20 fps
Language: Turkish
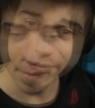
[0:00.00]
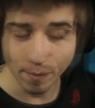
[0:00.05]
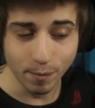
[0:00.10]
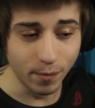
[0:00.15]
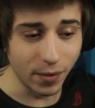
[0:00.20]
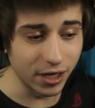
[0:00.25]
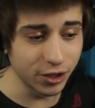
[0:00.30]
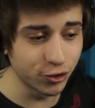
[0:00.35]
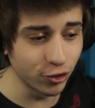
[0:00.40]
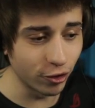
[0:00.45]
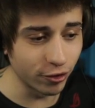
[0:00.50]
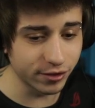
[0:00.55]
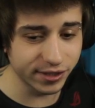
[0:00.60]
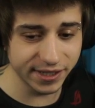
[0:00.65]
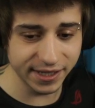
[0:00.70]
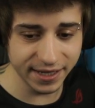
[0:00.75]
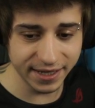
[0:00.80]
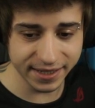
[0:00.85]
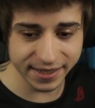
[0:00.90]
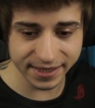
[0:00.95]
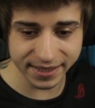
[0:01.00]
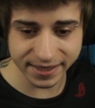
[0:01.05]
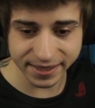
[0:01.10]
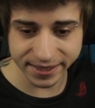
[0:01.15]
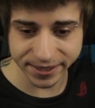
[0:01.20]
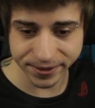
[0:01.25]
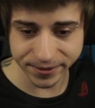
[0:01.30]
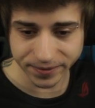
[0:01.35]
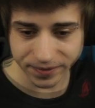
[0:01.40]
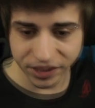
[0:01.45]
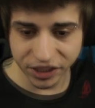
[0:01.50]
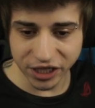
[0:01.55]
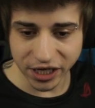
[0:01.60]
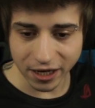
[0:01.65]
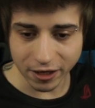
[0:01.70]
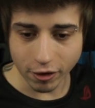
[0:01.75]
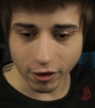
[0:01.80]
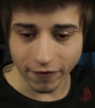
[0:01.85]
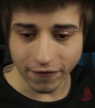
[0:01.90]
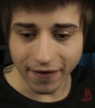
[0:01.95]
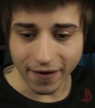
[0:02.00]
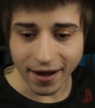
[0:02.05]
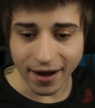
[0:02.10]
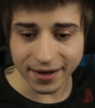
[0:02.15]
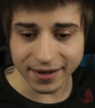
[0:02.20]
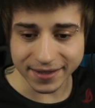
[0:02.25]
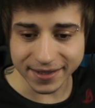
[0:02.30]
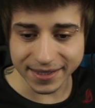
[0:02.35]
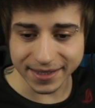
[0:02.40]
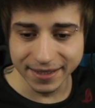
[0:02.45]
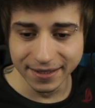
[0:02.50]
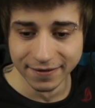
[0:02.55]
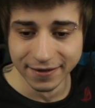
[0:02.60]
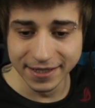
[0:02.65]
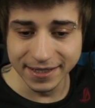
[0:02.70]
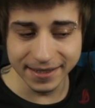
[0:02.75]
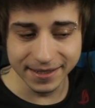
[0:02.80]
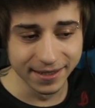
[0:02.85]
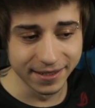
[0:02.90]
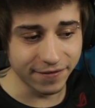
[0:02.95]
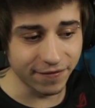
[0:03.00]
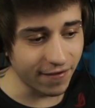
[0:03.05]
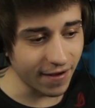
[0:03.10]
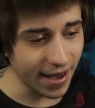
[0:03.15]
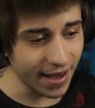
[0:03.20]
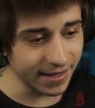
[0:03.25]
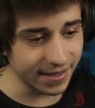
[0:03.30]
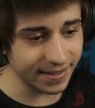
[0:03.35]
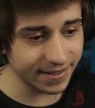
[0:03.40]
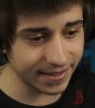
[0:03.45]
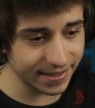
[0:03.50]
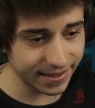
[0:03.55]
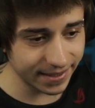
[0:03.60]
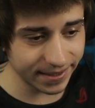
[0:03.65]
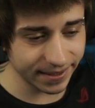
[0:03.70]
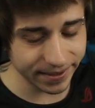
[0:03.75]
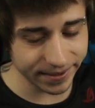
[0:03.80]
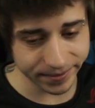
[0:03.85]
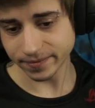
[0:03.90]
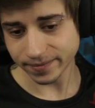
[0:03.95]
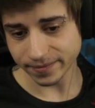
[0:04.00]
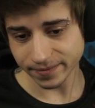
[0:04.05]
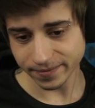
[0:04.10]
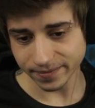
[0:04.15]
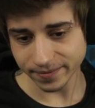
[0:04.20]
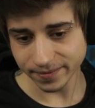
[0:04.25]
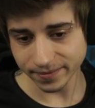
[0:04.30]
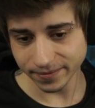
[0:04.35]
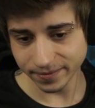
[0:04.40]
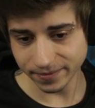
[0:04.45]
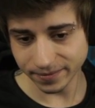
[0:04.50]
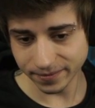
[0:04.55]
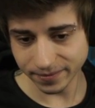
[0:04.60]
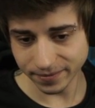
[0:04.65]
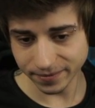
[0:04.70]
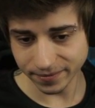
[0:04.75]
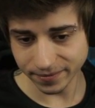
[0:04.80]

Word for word: Major Zix, Jack of Hearts, Twisted Fate. Bayağı çıktı. 5